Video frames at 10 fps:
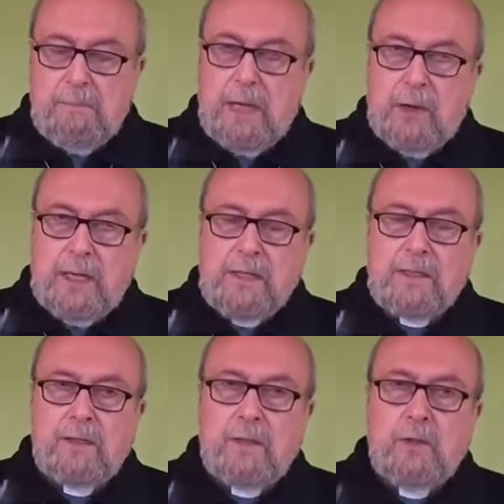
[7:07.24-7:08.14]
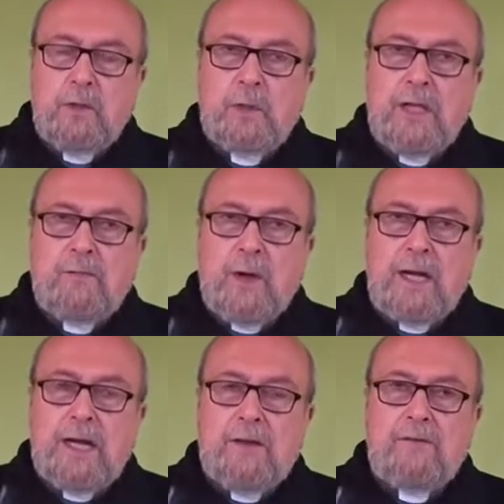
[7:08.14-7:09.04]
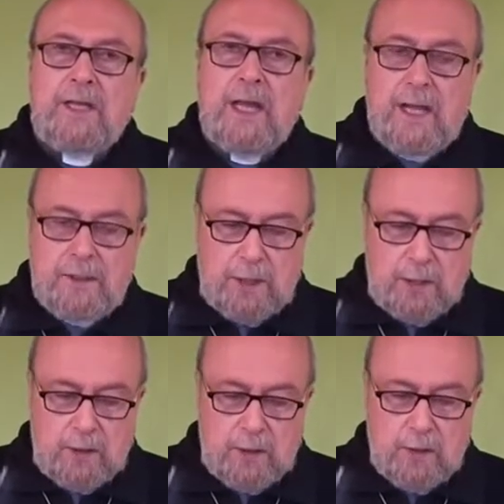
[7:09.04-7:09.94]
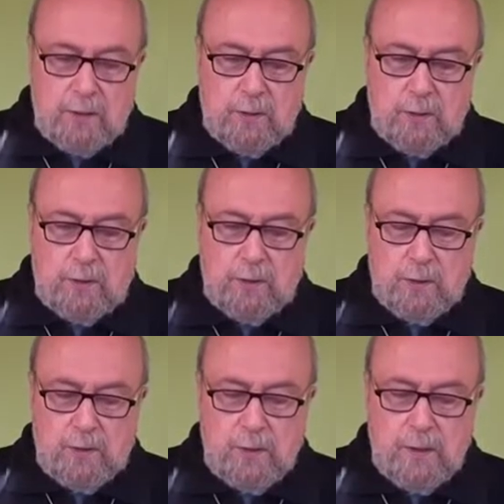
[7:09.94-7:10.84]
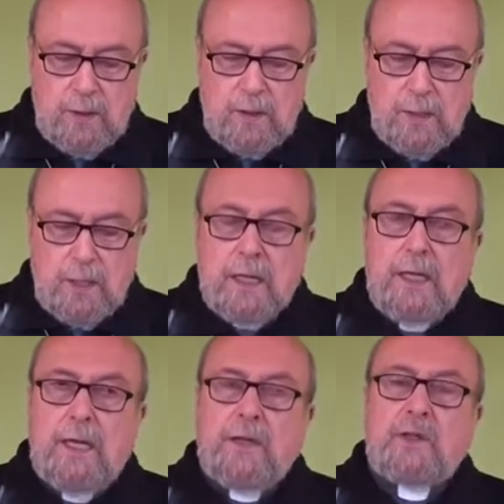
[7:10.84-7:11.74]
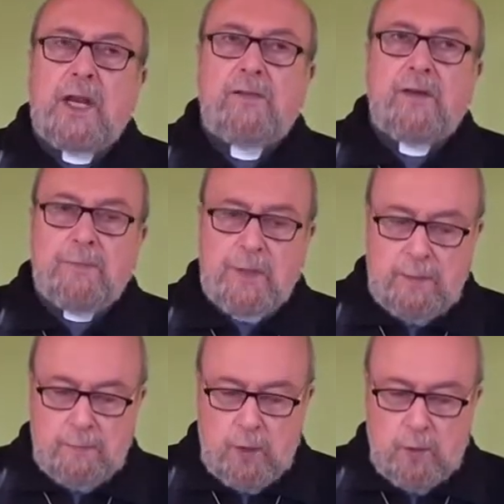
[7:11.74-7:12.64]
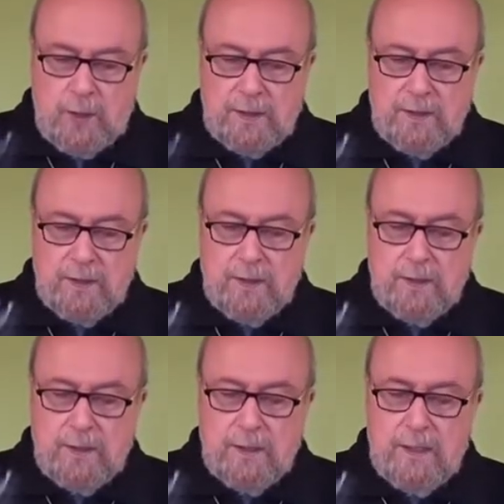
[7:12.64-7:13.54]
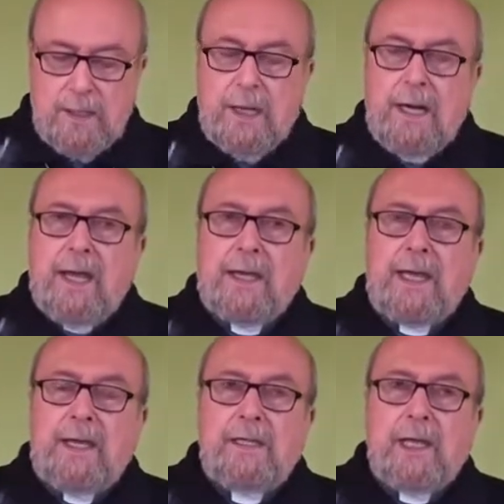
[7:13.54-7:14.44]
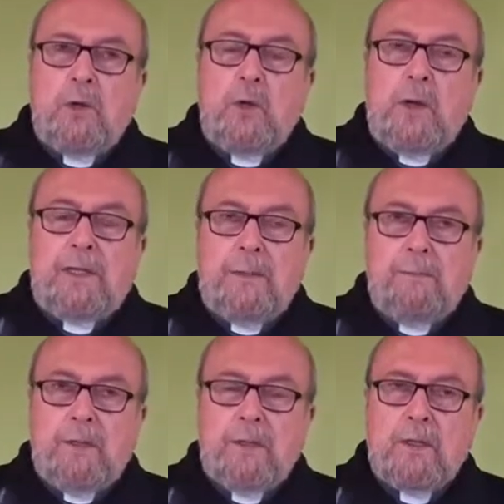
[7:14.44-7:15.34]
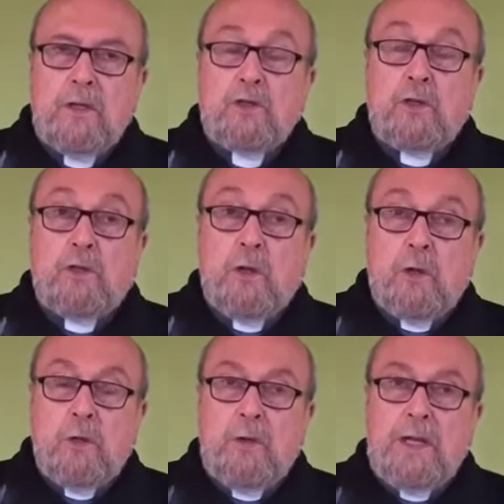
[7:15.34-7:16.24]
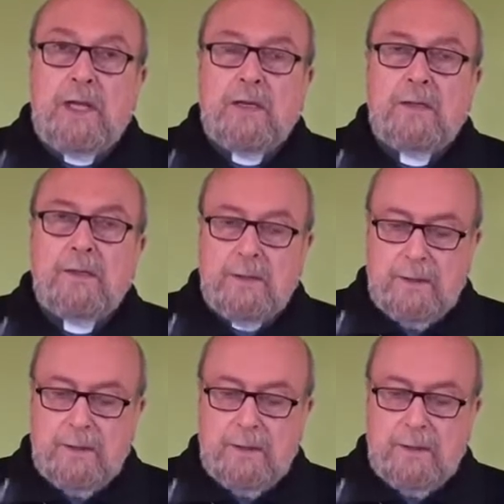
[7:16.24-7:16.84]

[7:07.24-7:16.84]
Mais le Christ nous dévoile la vie intérieure de Dieu et cela va bien plus loin. La réalité ultime, ce Dieu unique,